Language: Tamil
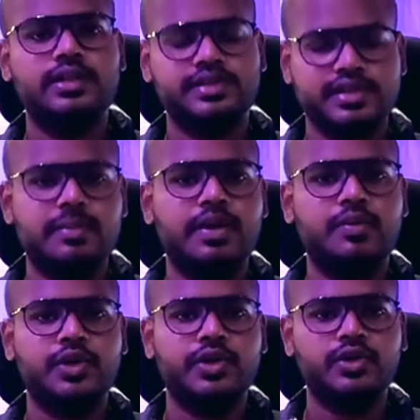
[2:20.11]
லிசன் பண்ண
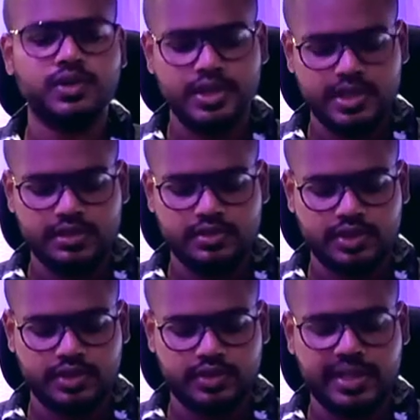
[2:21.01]
முடியும் ஸோ
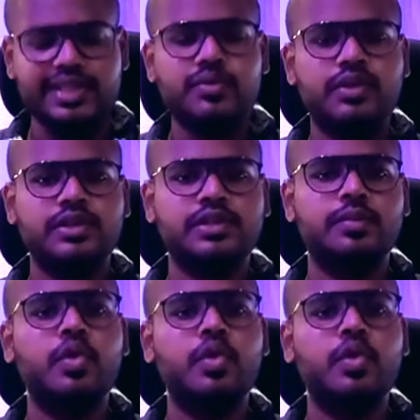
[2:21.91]
அந்த ஒரு எந்த ஒரு